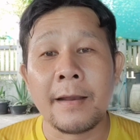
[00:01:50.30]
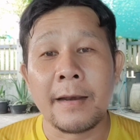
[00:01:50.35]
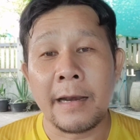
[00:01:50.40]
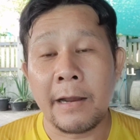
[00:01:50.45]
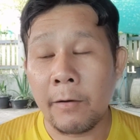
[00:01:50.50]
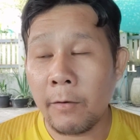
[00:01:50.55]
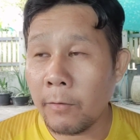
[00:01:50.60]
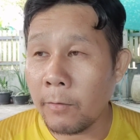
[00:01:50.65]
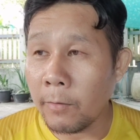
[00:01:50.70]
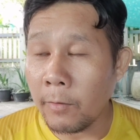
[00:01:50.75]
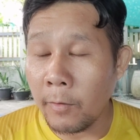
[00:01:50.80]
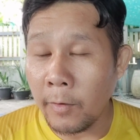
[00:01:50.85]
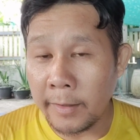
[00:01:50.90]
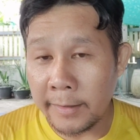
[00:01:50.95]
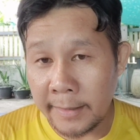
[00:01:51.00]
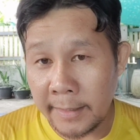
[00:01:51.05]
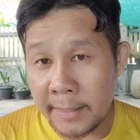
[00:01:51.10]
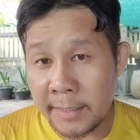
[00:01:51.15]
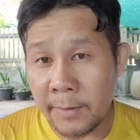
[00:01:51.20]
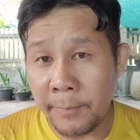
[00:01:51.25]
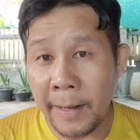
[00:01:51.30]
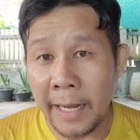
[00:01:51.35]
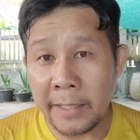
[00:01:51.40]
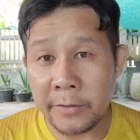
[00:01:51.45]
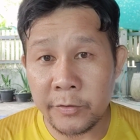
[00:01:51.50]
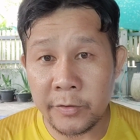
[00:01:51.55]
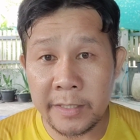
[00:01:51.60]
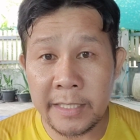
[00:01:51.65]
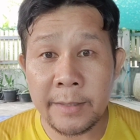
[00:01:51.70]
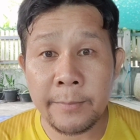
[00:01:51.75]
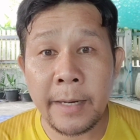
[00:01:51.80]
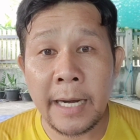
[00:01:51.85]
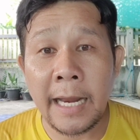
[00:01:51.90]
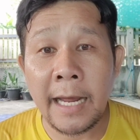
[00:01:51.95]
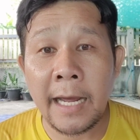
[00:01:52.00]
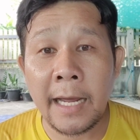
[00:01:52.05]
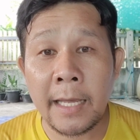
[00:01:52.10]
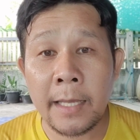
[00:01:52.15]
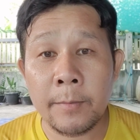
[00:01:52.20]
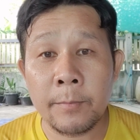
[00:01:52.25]
เราก่อนที่จะผ่านจุดนี้มา
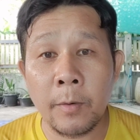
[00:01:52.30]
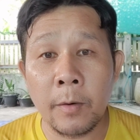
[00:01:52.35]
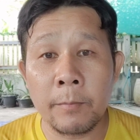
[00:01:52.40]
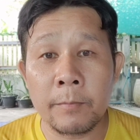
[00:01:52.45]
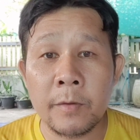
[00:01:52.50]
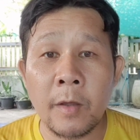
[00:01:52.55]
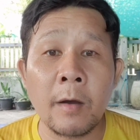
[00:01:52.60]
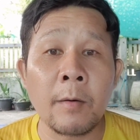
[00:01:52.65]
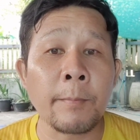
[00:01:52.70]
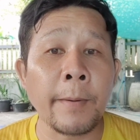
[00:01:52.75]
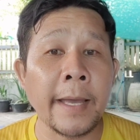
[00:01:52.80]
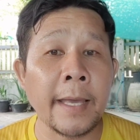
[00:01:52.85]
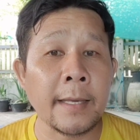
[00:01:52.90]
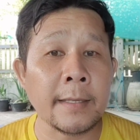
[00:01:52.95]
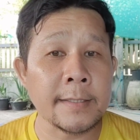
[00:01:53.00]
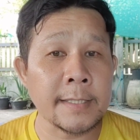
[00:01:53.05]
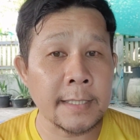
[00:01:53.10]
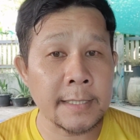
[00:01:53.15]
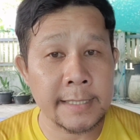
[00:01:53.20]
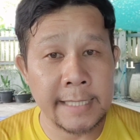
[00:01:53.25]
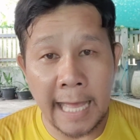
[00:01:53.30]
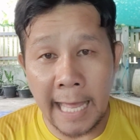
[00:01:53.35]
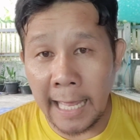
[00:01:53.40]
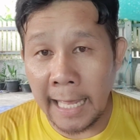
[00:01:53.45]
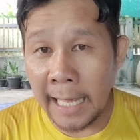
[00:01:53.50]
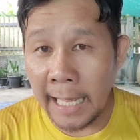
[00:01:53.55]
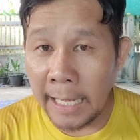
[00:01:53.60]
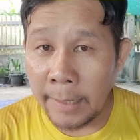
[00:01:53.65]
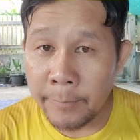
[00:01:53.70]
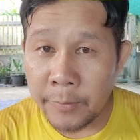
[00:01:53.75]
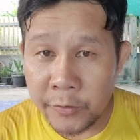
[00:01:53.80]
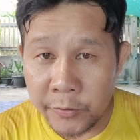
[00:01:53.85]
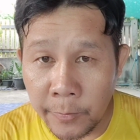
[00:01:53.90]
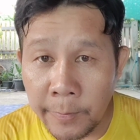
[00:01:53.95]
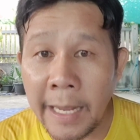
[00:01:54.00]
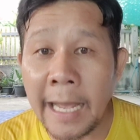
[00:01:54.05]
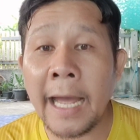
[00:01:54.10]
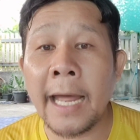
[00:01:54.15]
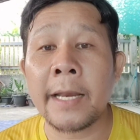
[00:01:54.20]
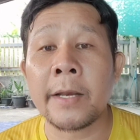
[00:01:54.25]
ได้ ผมต้องไปศึกษาหาประสบ
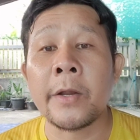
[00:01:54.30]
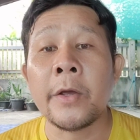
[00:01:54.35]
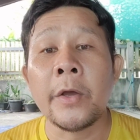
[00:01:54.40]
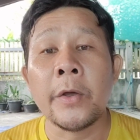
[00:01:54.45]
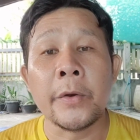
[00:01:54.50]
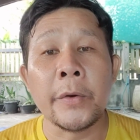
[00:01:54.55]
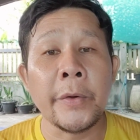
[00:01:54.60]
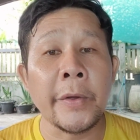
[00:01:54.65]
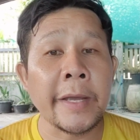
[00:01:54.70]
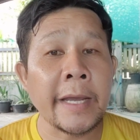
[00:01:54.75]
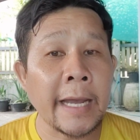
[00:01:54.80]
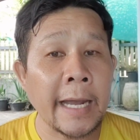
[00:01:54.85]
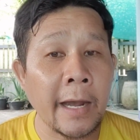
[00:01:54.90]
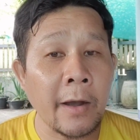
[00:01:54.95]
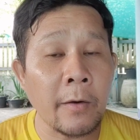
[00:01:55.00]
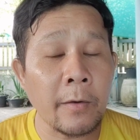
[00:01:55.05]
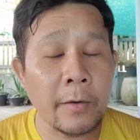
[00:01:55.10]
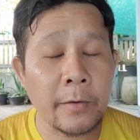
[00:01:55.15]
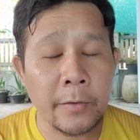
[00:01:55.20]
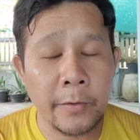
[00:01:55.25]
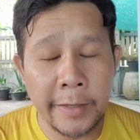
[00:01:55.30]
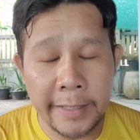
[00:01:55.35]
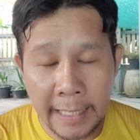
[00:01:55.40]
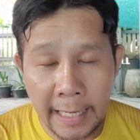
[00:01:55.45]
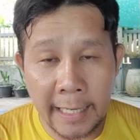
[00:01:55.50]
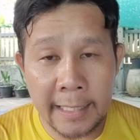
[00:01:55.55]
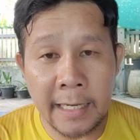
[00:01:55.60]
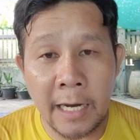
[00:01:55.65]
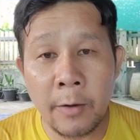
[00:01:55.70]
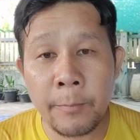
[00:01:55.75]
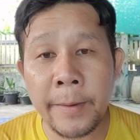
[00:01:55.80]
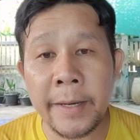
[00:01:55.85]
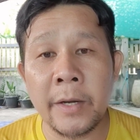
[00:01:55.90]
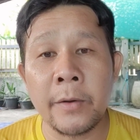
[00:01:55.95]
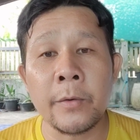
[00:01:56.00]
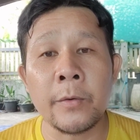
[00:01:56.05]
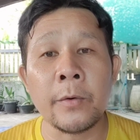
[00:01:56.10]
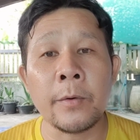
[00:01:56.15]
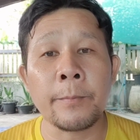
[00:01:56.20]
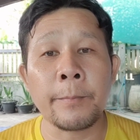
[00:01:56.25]
การณ์ด้วยเข้าด้วยการเข้าไป
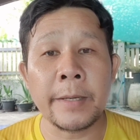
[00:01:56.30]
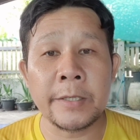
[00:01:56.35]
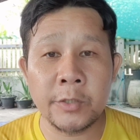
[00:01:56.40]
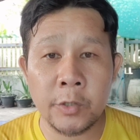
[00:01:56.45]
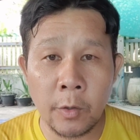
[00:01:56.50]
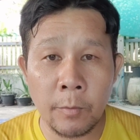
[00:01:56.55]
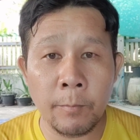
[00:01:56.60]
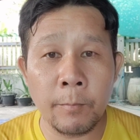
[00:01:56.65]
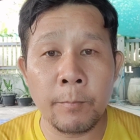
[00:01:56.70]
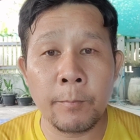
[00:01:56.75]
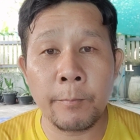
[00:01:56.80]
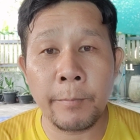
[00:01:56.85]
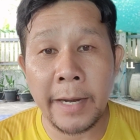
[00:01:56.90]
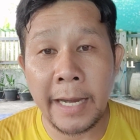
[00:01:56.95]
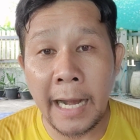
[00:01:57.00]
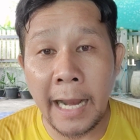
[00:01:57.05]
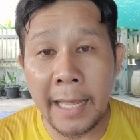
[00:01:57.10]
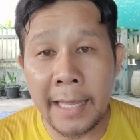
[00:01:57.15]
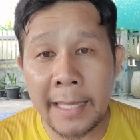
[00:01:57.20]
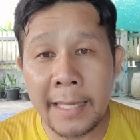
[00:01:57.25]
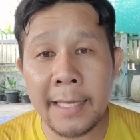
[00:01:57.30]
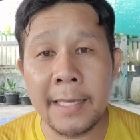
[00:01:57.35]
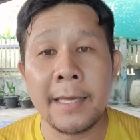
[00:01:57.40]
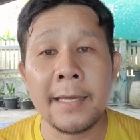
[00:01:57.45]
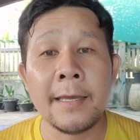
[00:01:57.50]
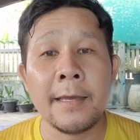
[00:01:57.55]
ดูไปชมไปไลค์